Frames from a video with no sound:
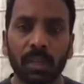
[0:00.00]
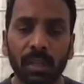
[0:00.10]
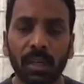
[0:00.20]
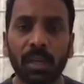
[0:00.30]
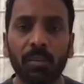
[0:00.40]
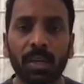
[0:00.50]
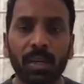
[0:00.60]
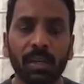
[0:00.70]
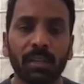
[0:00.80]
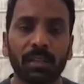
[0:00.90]
ఇంకా
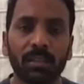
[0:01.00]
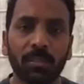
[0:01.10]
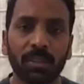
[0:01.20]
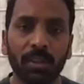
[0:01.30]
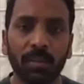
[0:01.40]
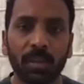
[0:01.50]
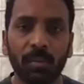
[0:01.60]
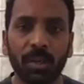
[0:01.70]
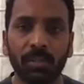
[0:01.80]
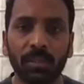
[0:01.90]
ఏమన్నా సమస్యలు ఉంటే
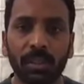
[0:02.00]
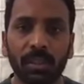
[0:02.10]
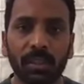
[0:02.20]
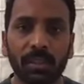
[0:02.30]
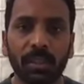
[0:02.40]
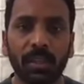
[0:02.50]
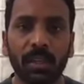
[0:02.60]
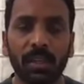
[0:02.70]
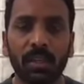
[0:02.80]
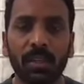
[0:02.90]
మా దృష్టికి తీసుకురండి